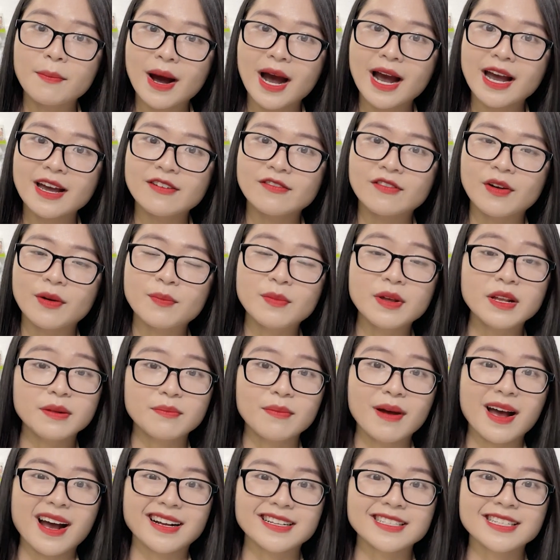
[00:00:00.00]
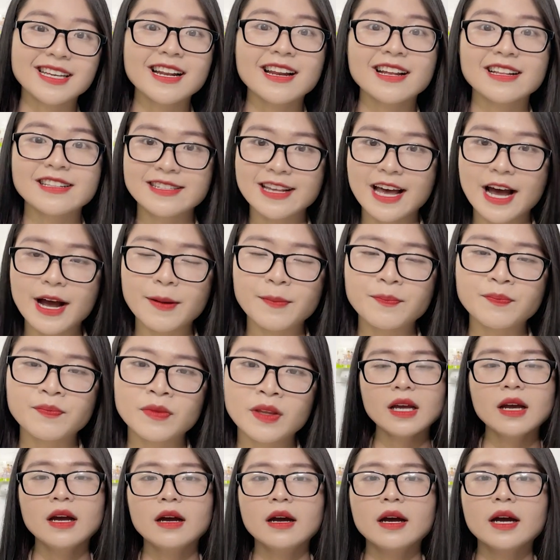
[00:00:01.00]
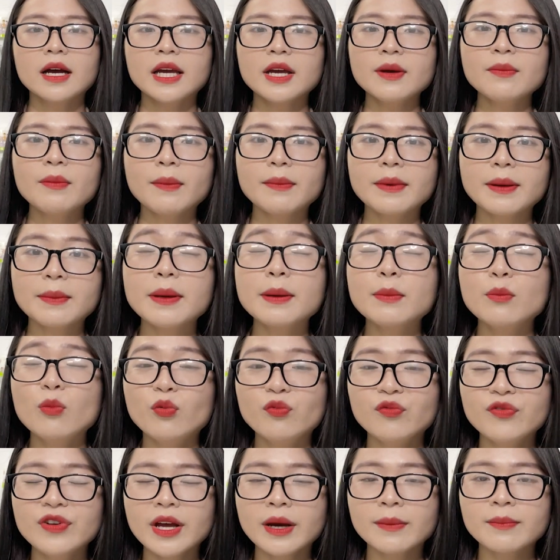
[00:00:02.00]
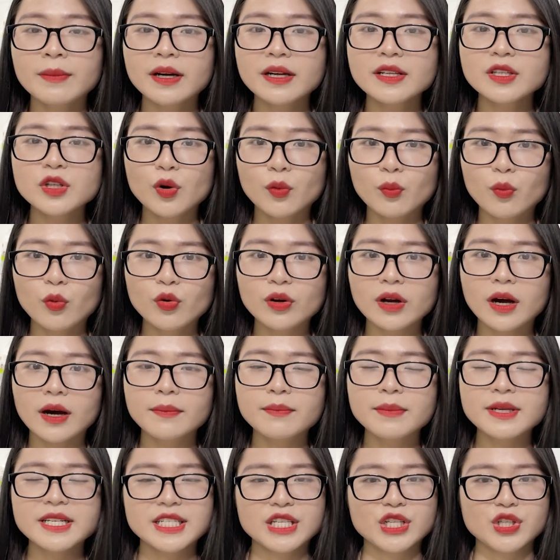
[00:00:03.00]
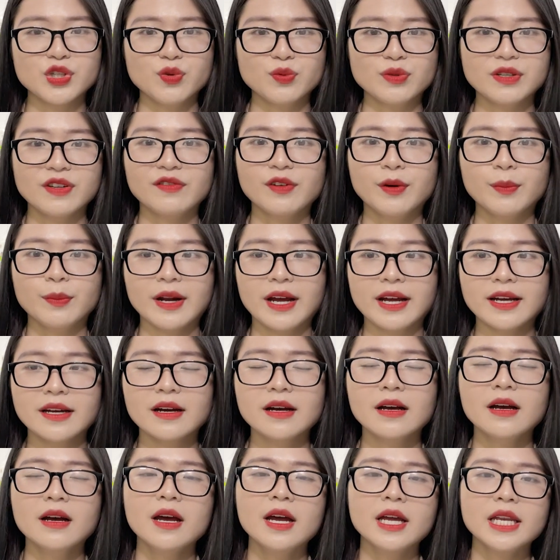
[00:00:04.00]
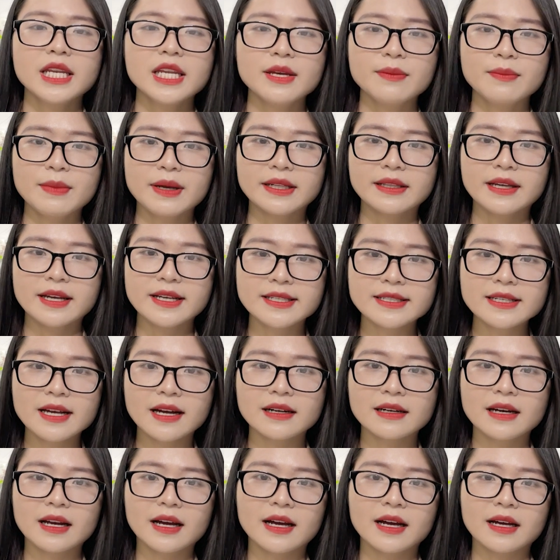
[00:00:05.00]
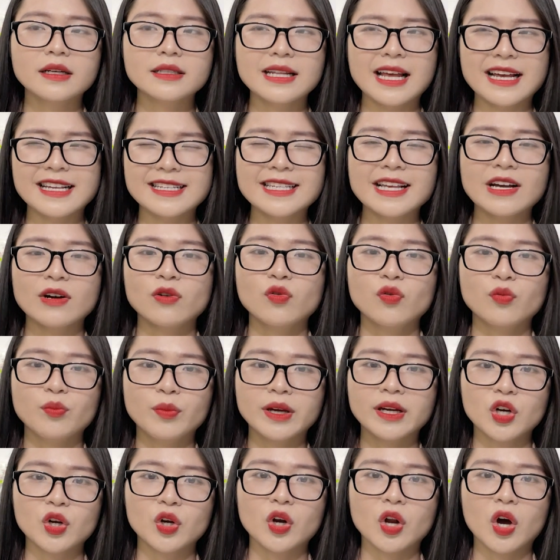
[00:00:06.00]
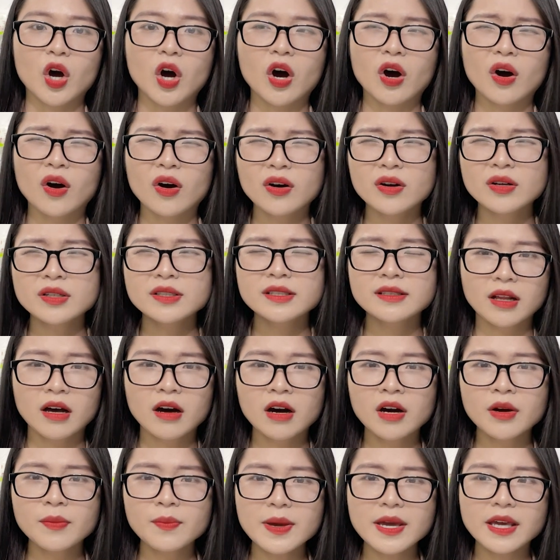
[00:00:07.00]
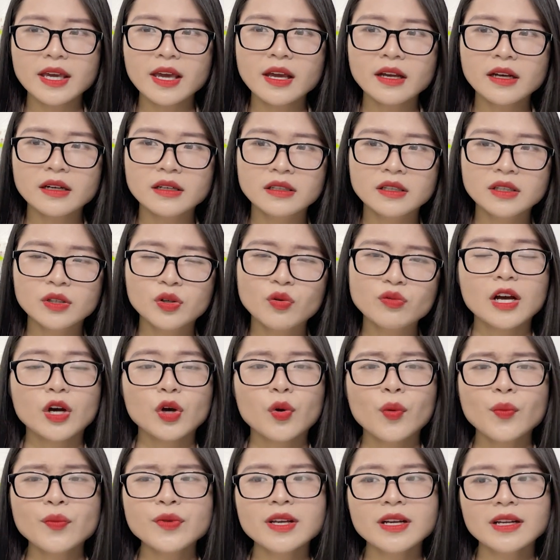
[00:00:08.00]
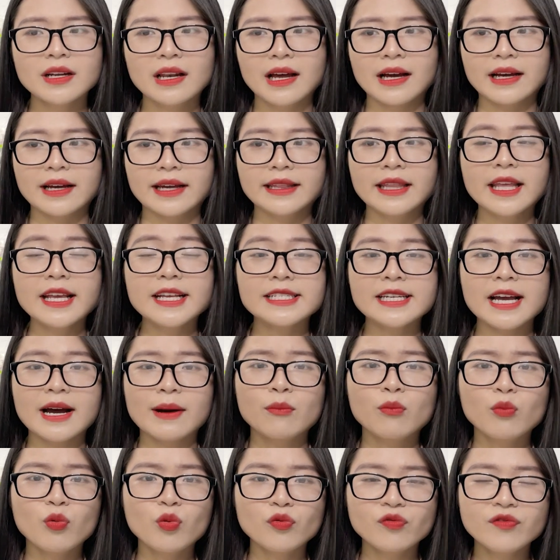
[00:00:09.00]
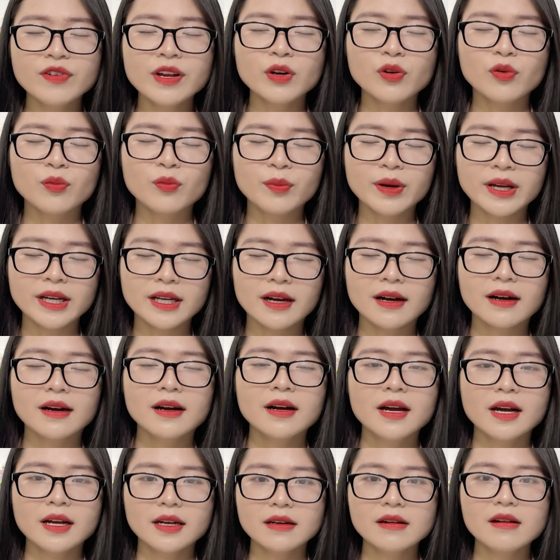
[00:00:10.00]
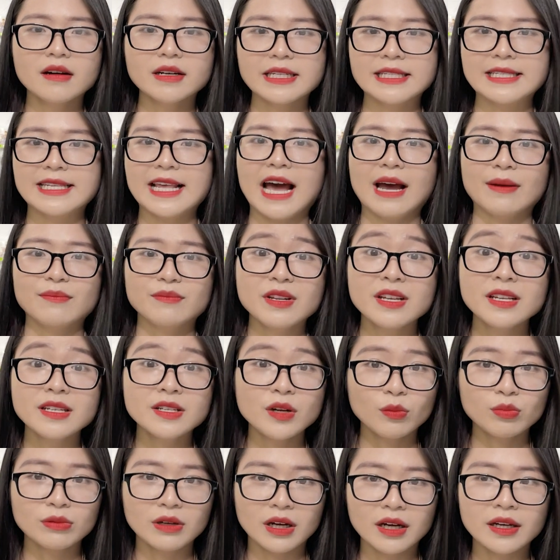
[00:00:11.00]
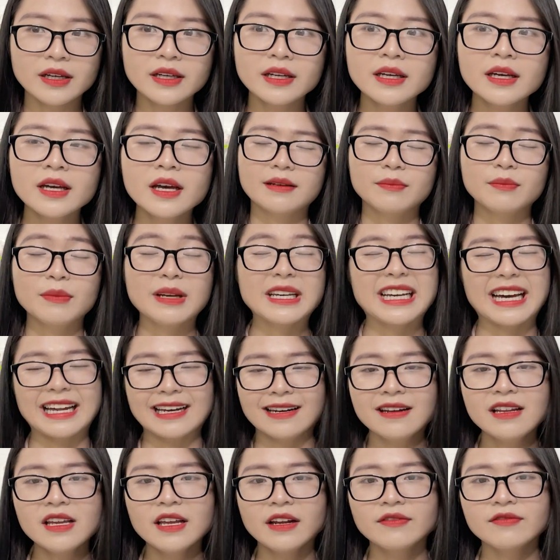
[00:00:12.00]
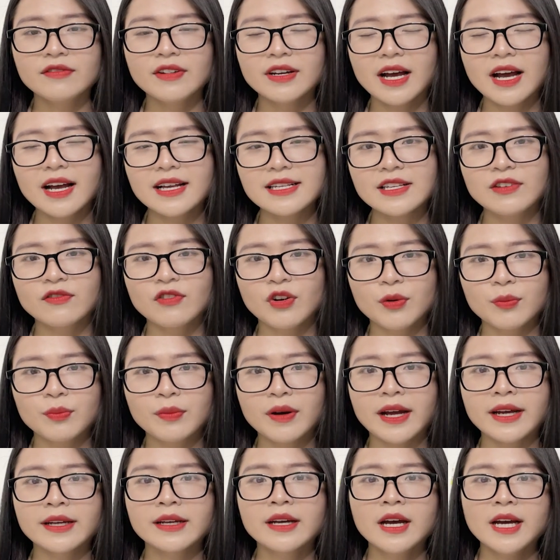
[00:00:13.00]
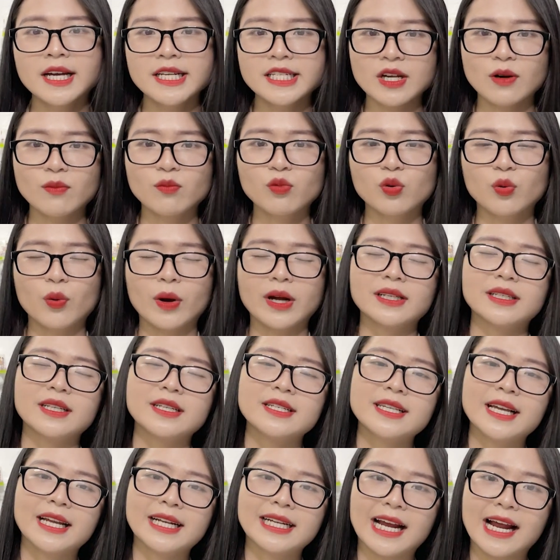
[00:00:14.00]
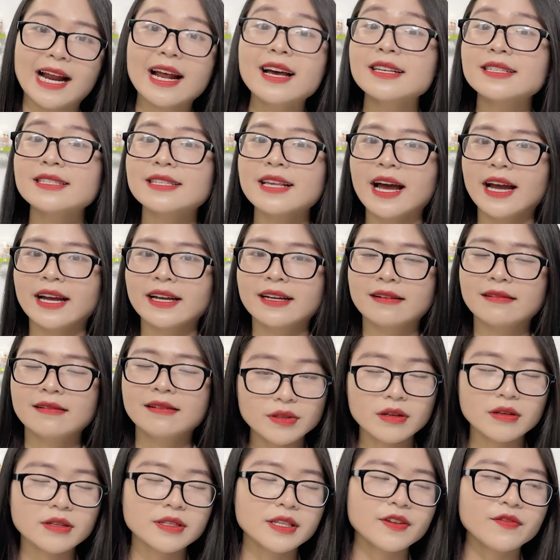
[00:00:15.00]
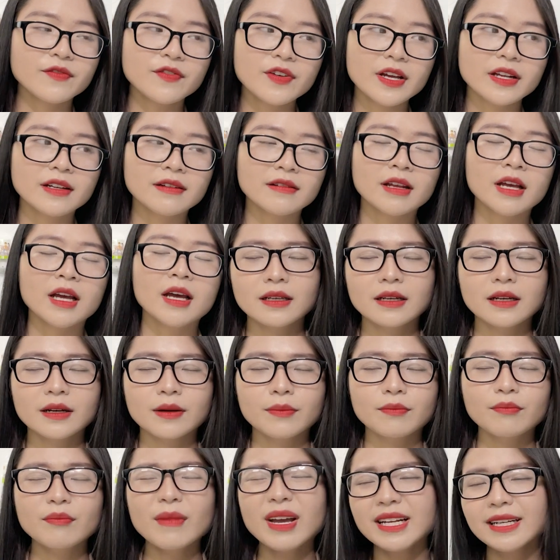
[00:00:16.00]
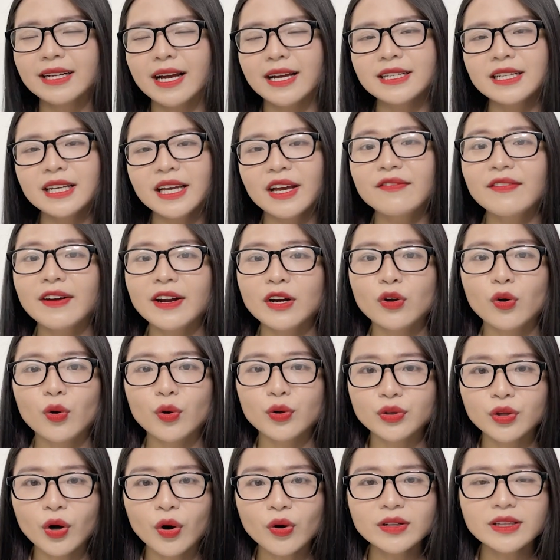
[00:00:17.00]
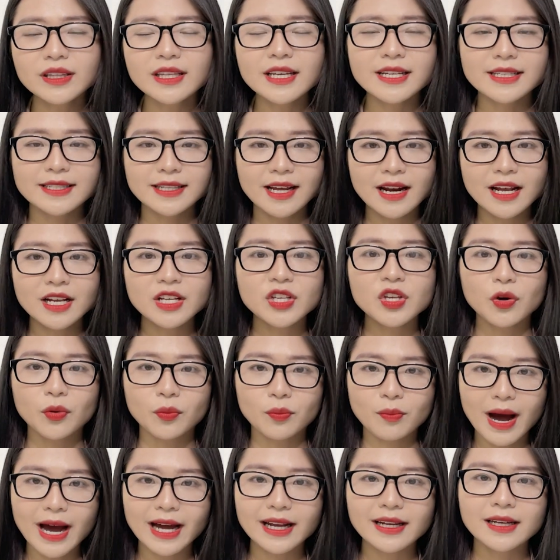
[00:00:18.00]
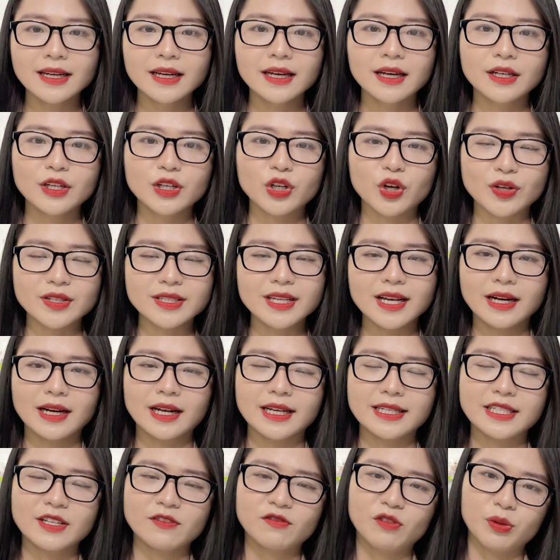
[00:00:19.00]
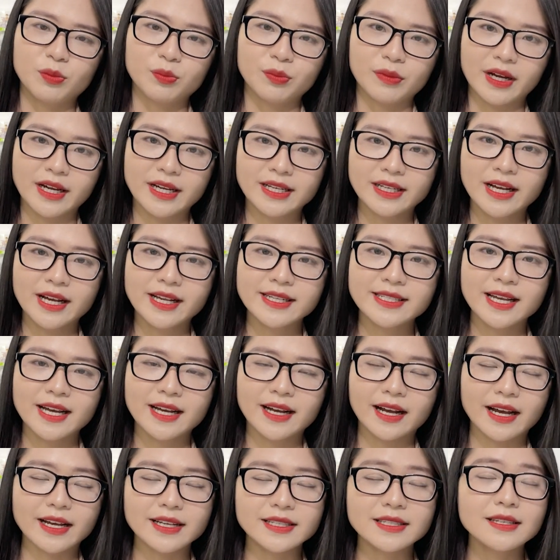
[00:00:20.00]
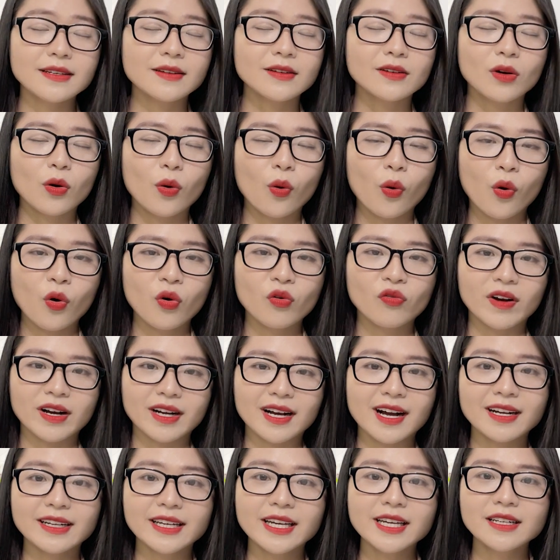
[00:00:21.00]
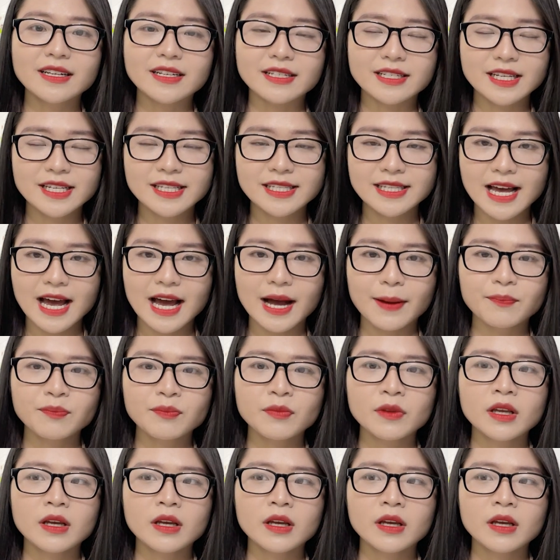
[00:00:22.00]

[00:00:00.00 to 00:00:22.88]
mại và mịn màng trên làn da. Khi mà mình bị mụn viêm, nhiều mụn, mình sử dụng sản phẩm này thì mình thấy rằng là làn da của mình nó đỡ bị kích ứng cũng như là cái tình trạng mụn viêm của mình được giảm đi trông thấy. Mình gắn liền với sản phẩm này trong một khoảng thời gian khá là dài ở thời sinh viên. Bên cạnh những cái phản hồi tốt thì rất là nhiều bạn nói rằng là sản phẩm này gây ra cái sự khô và căng kít ở trên da.